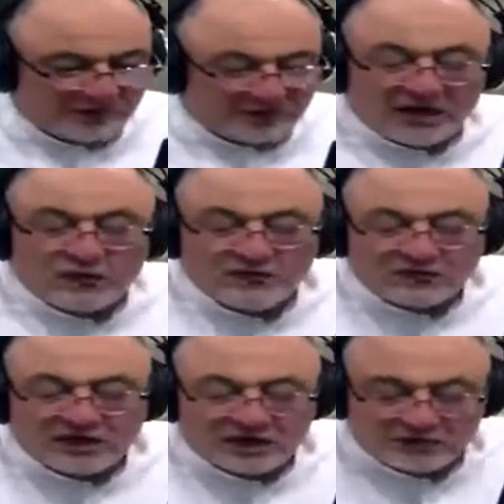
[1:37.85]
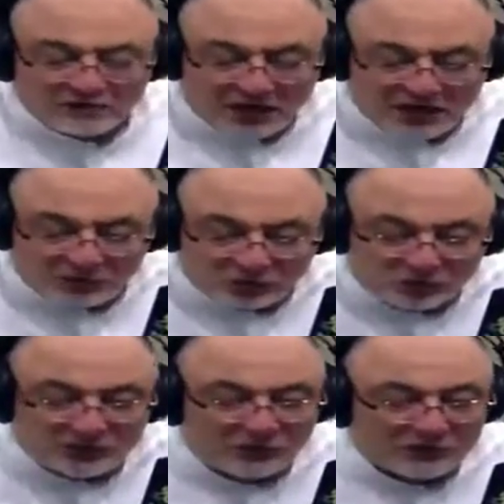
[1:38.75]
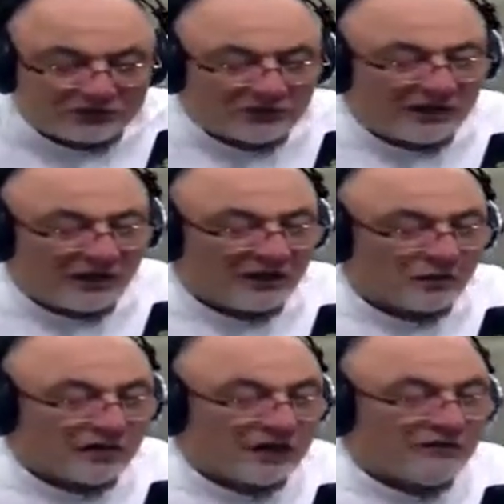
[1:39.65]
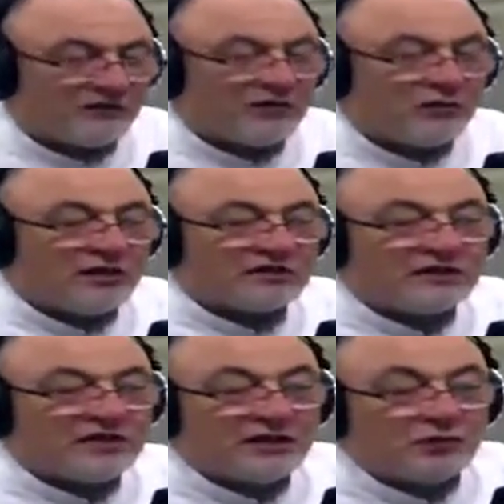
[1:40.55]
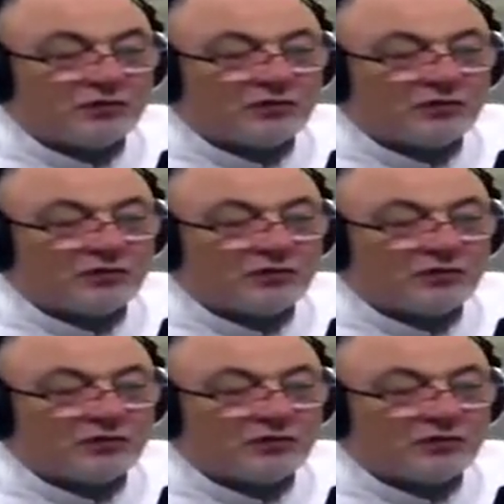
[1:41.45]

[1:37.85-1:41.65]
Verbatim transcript: تعالوا نتكلم عن الموضوع دوت اللي هنتكلم فيه دلوقتي لأنه